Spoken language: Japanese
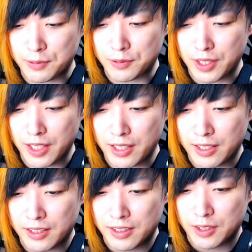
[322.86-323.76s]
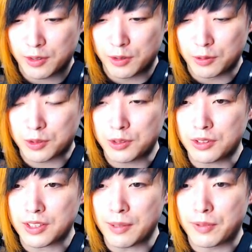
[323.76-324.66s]
ね、
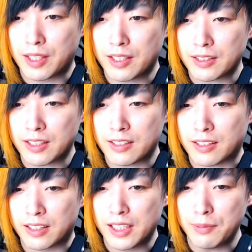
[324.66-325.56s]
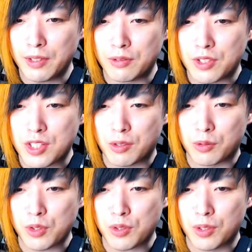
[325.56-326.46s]
ロックールタイム7ターンだから今打っちゃうと
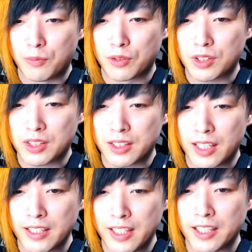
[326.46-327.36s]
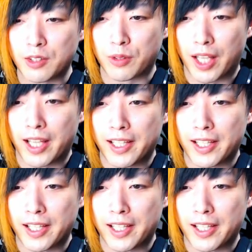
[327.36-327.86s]
ちょっともったいないよね。